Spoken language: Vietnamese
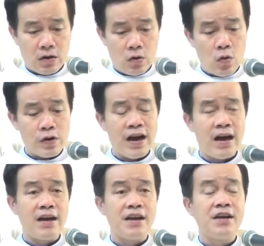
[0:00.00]
cuộc
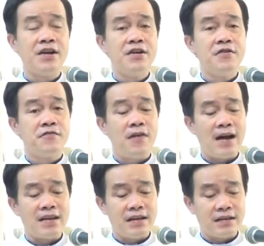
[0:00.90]
đời
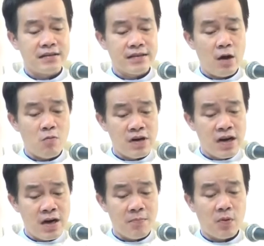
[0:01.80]
và những đóng
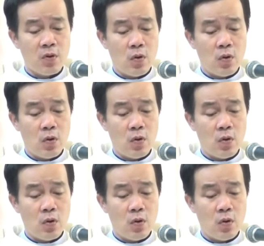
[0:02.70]
góp